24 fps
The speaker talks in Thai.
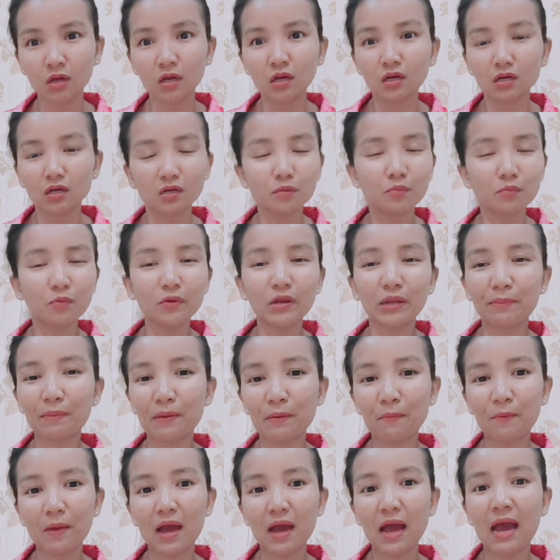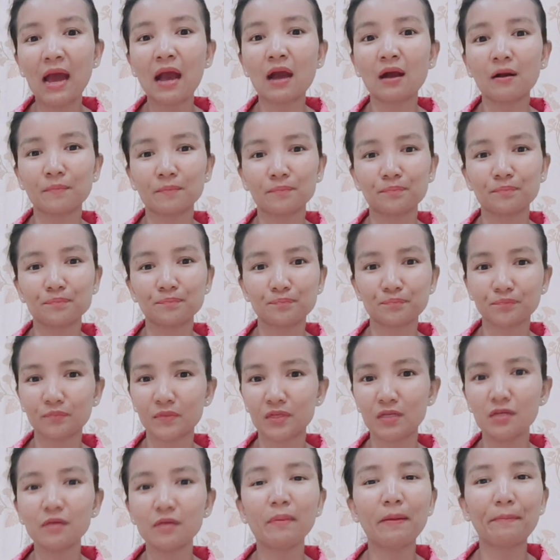คือบ่ได้แบบว่าอ่ะ
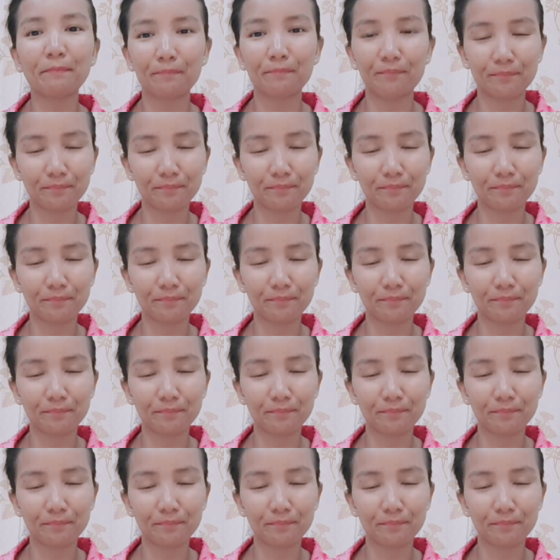คือแบบ